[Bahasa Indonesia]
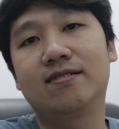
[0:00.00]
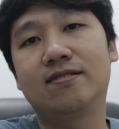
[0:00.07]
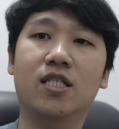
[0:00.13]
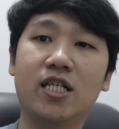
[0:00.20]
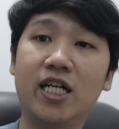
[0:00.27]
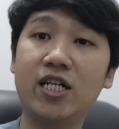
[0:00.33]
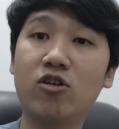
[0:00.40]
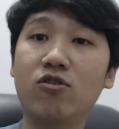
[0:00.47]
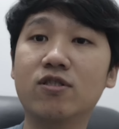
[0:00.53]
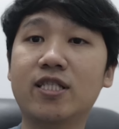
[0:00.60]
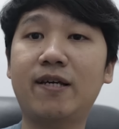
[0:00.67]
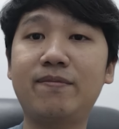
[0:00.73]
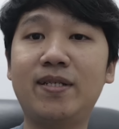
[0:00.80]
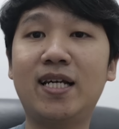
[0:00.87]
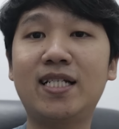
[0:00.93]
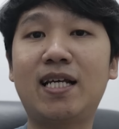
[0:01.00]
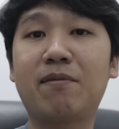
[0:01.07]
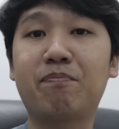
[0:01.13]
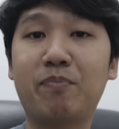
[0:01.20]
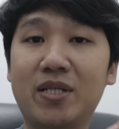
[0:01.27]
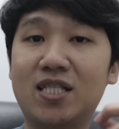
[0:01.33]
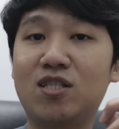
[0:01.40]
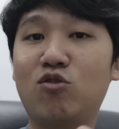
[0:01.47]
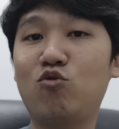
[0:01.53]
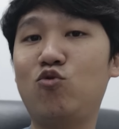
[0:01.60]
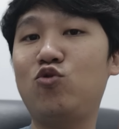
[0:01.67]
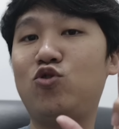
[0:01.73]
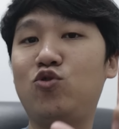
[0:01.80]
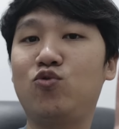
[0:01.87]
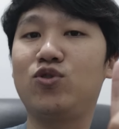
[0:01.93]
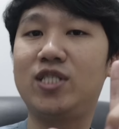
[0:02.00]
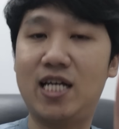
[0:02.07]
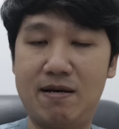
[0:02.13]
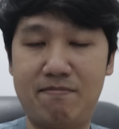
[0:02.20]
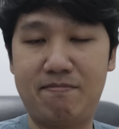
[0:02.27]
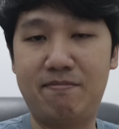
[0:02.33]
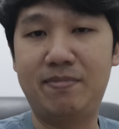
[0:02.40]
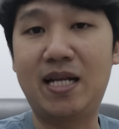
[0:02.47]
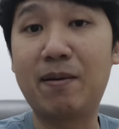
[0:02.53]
Screen on time-nya dapat 7 jam,